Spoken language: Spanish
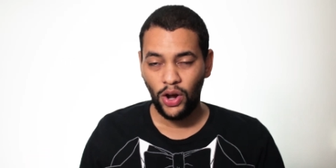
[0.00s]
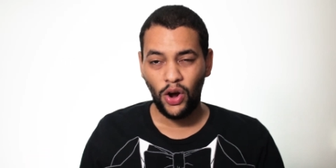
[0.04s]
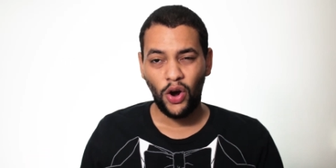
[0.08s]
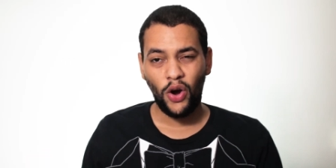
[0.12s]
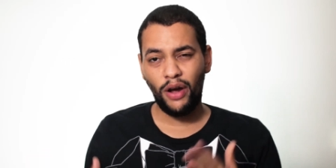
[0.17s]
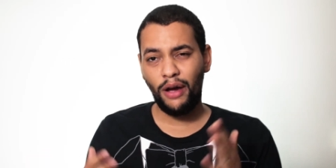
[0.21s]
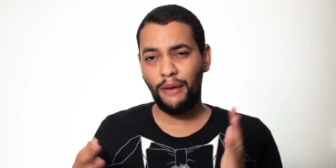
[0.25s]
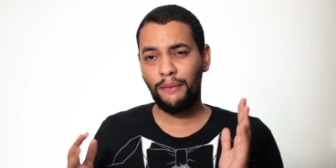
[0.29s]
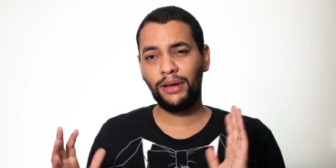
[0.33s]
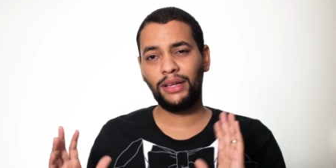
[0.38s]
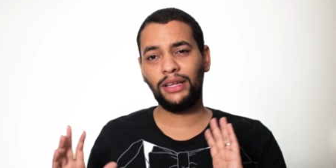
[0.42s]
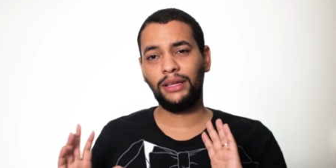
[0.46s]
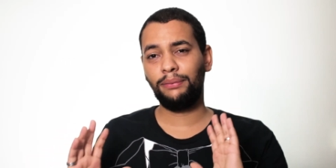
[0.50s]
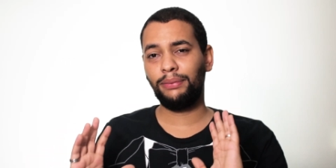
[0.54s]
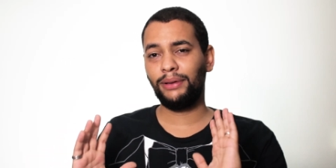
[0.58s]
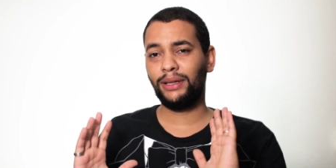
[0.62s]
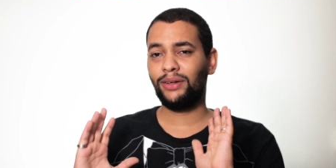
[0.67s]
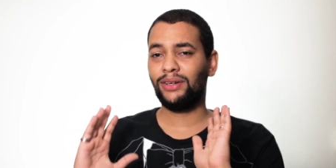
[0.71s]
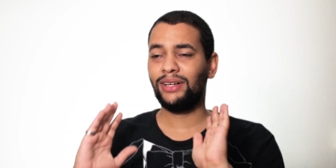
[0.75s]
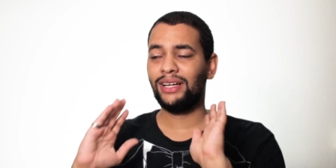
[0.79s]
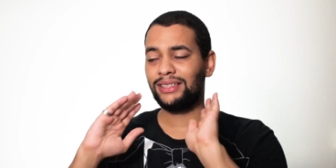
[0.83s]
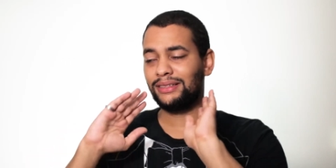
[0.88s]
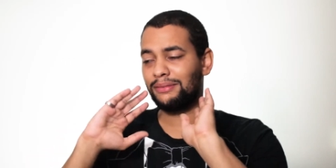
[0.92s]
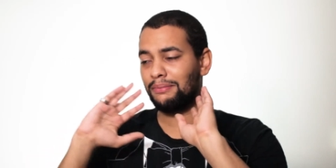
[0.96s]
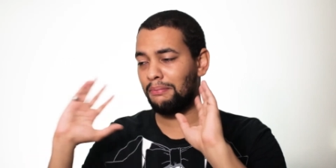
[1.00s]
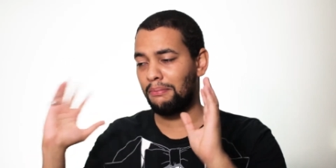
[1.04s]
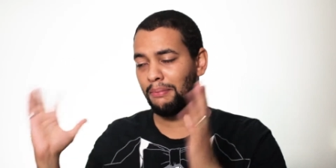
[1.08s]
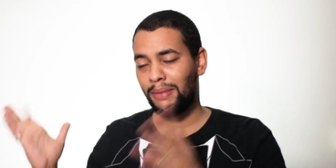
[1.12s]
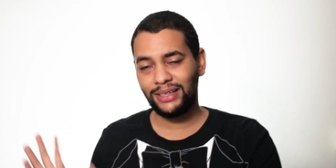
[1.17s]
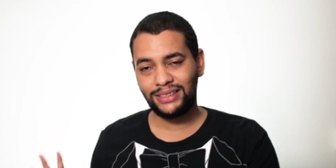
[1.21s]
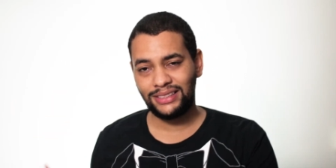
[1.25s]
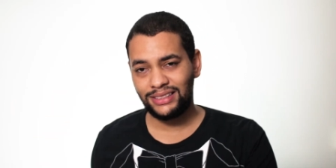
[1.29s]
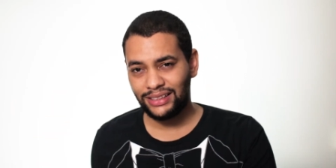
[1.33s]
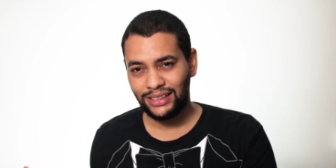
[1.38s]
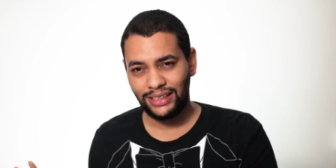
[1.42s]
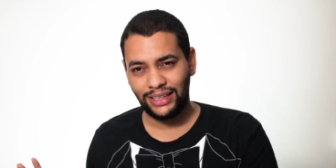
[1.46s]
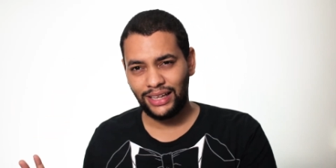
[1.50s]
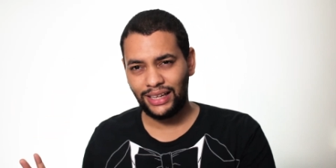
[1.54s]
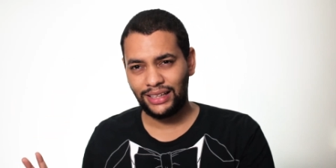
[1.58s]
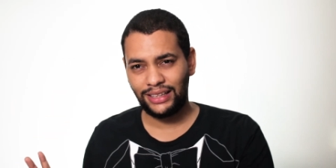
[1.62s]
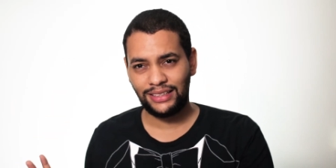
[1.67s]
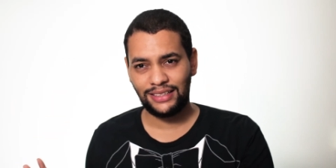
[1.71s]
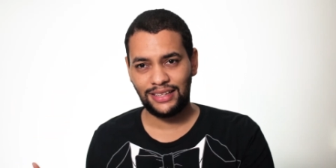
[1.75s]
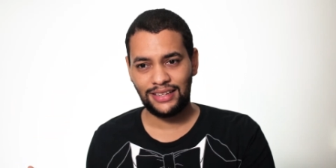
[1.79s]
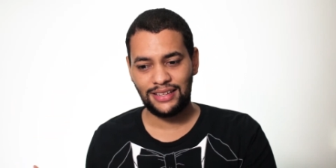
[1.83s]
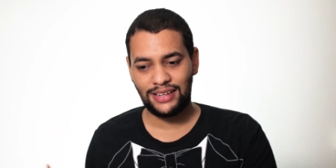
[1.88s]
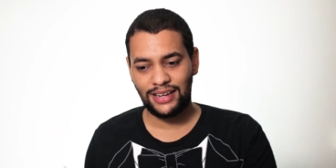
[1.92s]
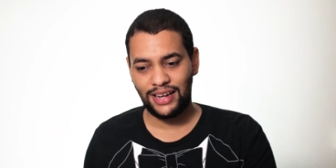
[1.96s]
Obviamente películas más
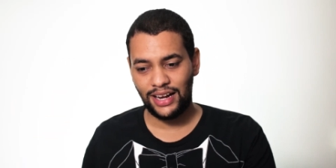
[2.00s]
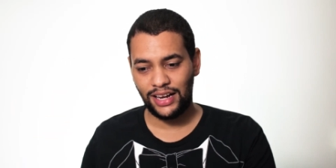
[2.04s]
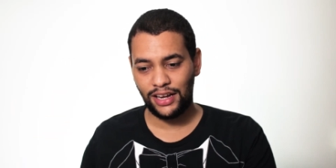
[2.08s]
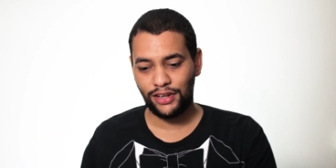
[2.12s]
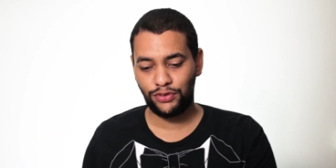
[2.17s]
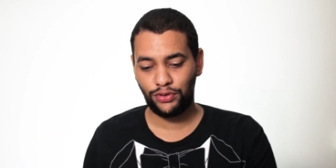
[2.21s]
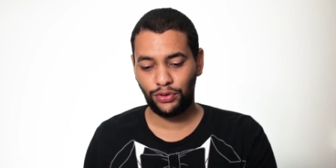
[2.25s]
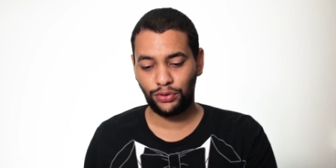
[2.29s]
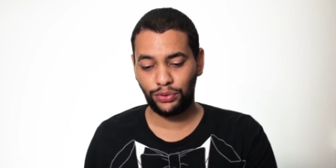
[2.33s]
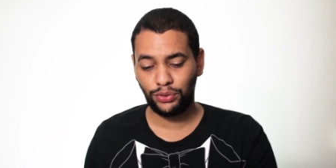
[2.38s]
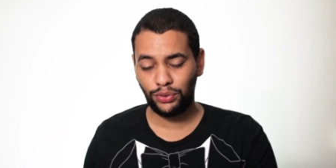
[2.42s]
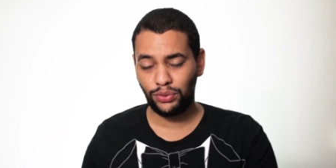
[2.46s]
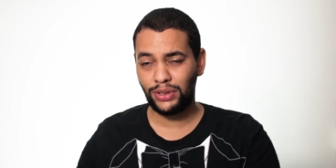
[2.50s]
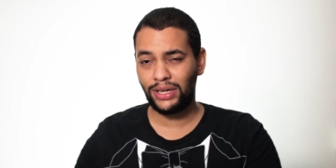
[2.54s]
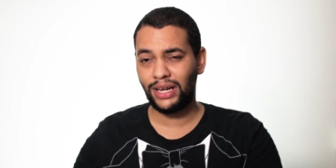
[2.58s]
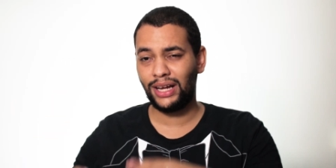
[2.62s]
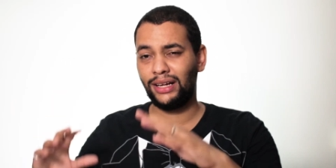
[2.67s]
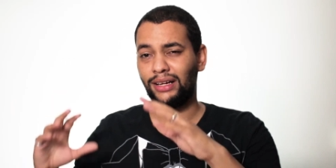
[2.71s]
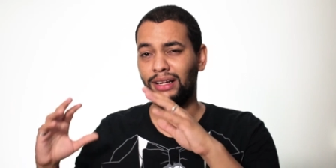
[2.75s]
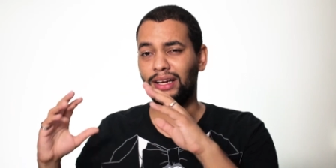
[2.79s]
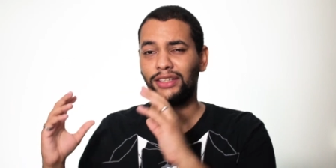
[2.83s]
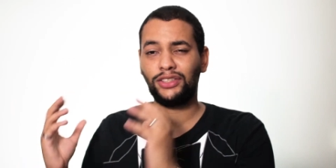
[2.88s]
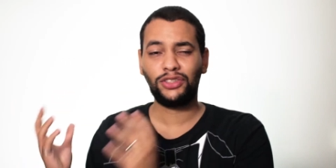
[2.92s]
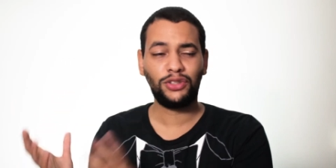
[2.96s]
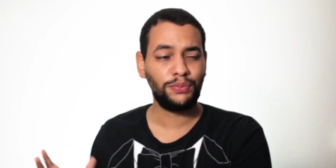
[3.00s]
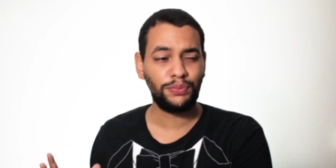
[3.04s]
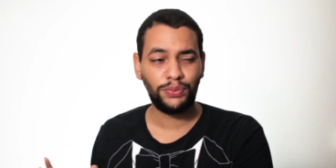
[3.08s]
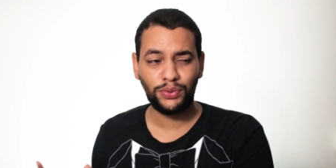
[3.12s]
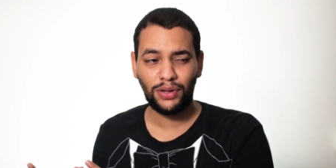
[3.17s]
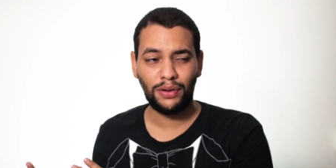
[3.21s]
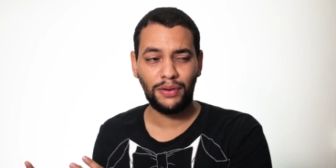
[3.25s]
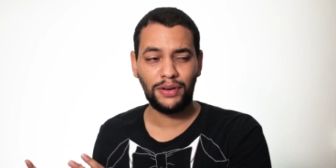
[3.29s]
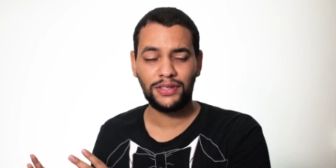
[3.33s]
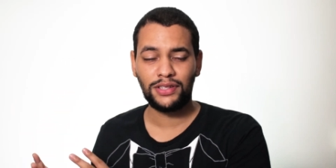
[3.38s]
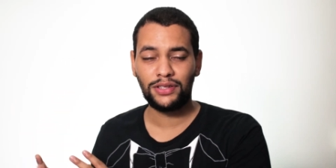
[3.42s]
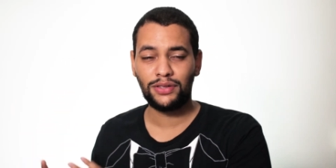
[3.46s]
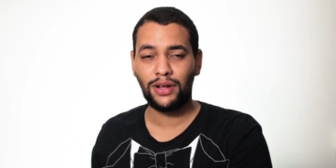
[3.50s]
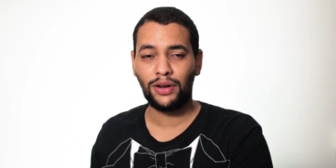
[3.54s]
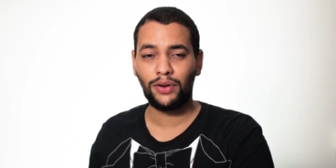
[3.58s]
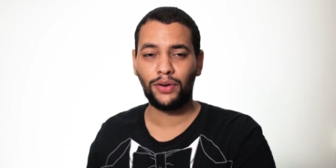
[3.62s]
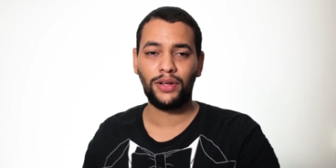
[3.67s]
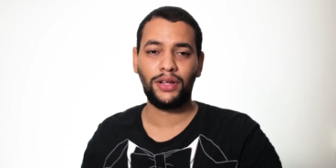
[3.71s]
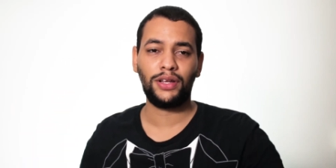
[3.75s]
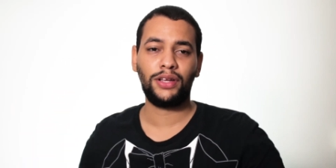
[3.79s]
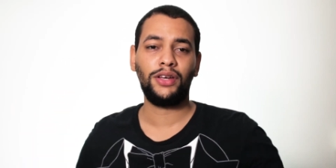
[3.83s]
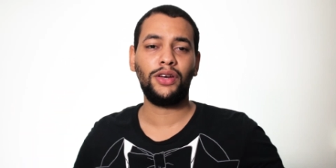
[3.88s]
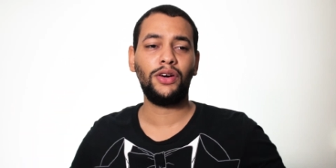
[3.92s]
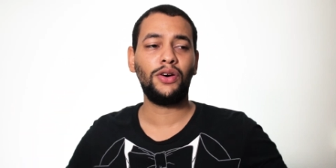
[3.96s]
inteligentes acerca de la estructura, esto pudo haber sido
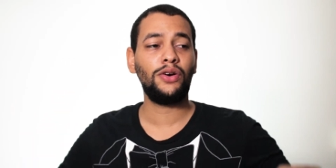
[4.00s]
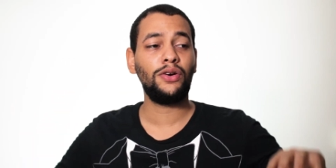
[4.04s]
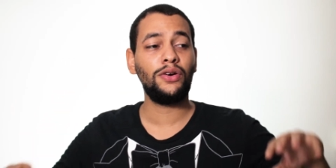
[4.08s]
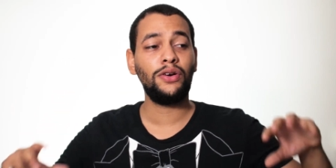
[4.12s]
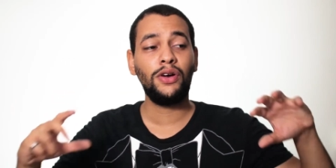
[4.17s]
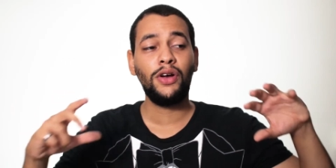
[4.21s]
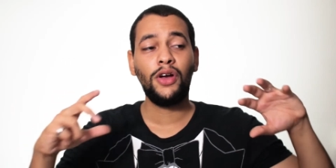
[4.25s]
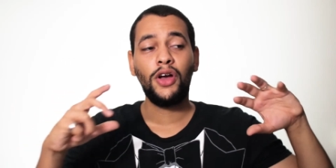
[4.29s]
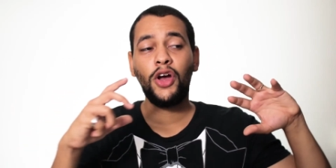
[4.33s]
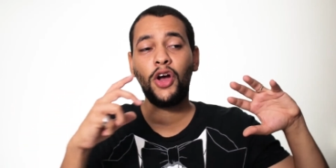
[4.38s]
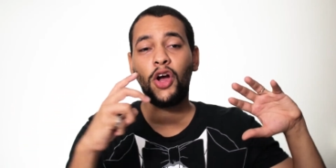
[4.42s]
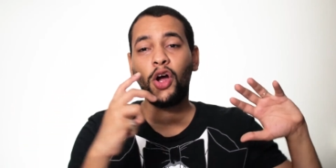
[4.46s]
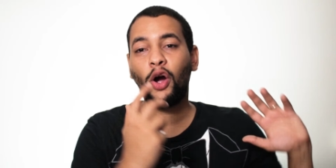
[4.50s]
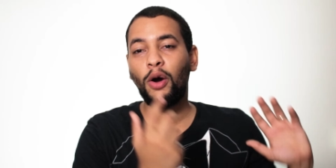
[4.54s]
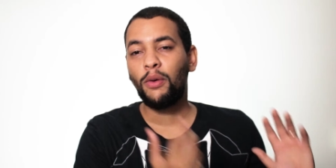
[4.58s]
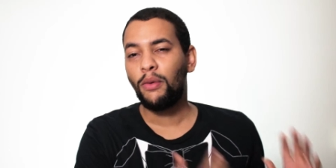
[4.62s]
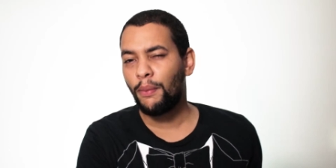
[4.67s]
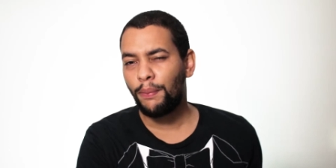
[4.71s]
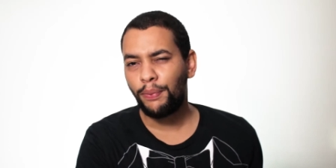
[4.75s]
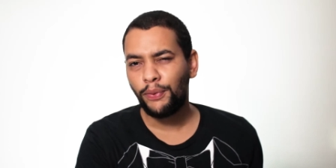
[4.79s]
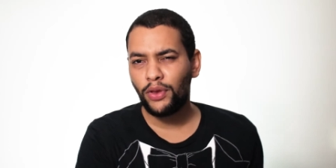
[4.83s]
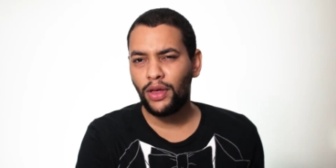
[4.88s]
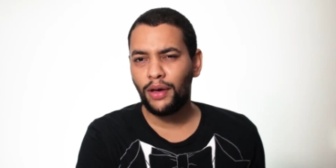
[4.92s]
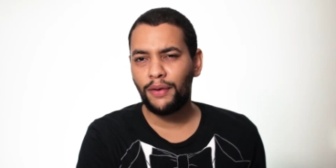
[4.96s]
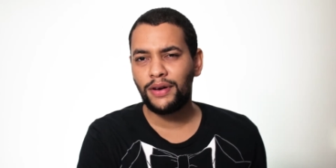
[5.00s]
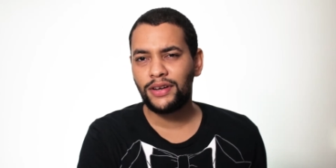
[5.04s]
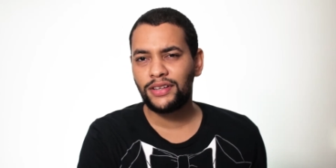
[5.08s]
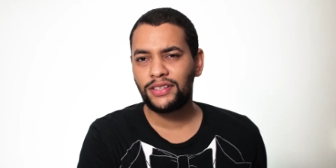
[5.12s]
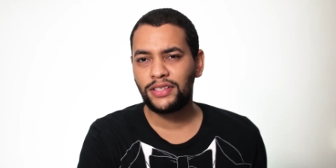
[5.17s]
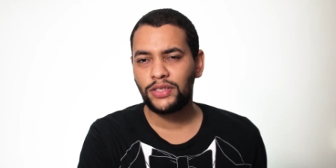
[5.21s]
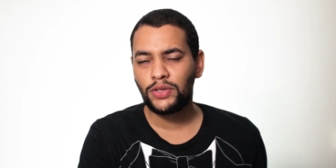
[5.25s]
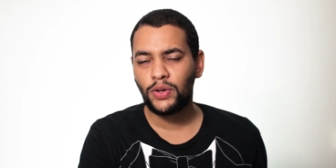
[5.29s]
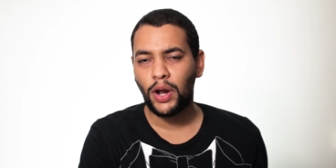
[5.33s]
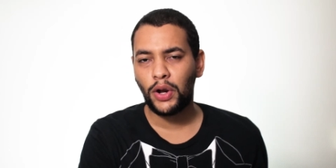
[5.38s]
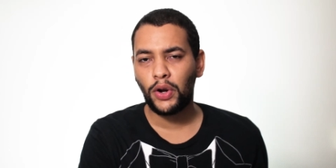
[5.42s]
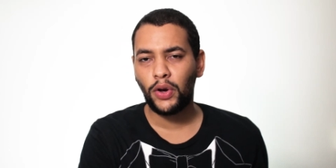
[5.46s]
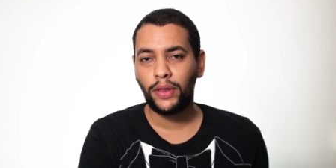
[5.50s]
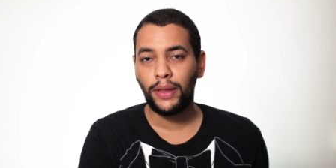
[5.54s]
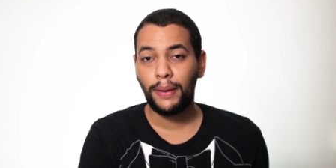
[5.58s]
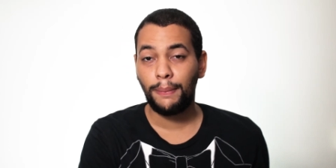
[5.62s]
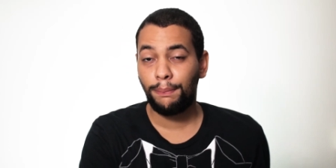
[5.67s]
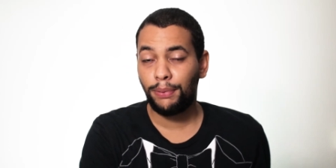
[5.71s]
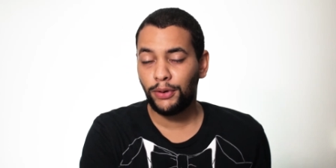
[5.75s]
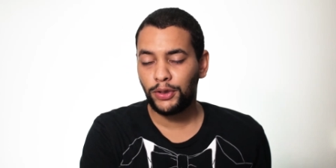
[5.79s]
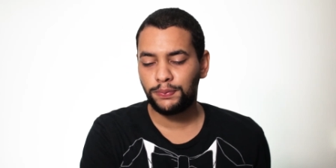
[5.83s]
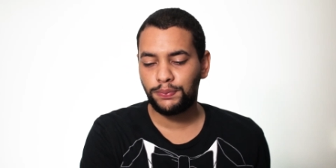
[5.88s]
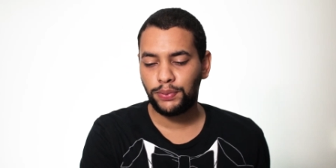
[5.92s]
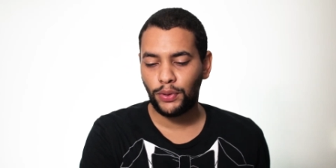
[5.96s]
algo de guión, como pudo haber sido algo de
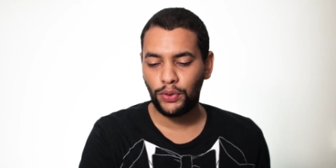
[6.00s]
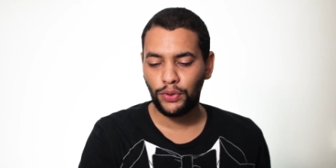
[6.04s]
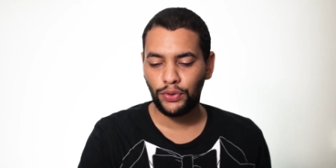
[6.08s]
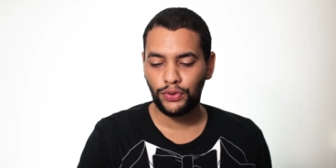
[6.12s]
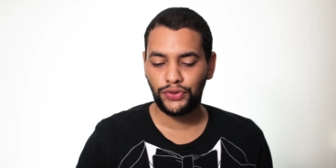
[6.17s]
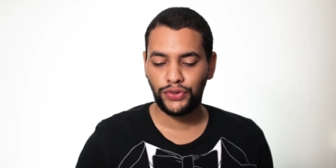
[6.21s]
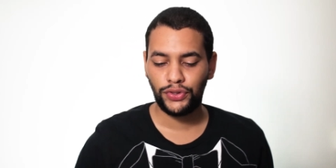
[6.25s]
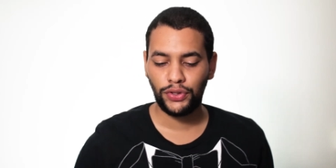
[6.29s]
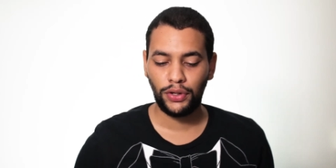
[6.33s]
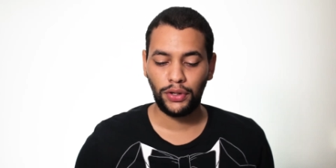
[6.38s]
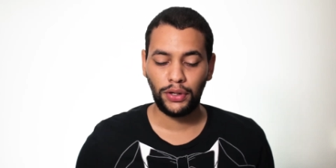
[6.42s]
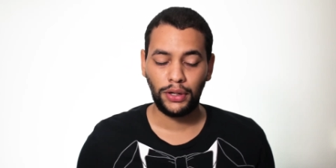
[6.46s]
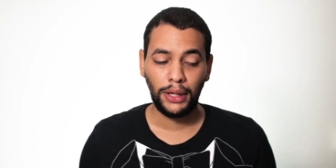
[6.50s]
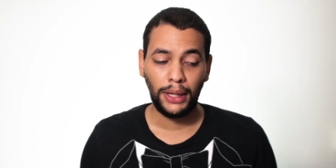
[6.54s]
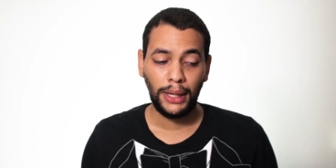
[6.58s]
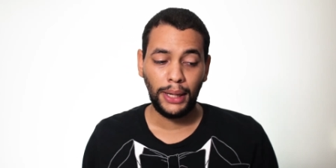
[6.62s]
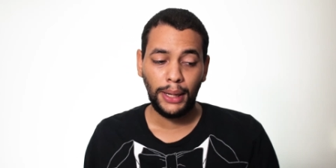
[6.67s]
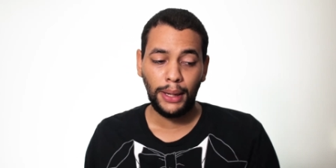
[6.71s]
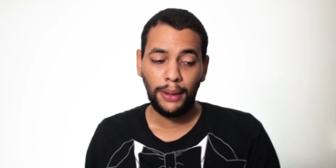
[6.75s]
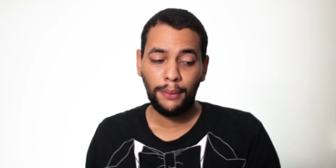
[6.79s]
postproducción,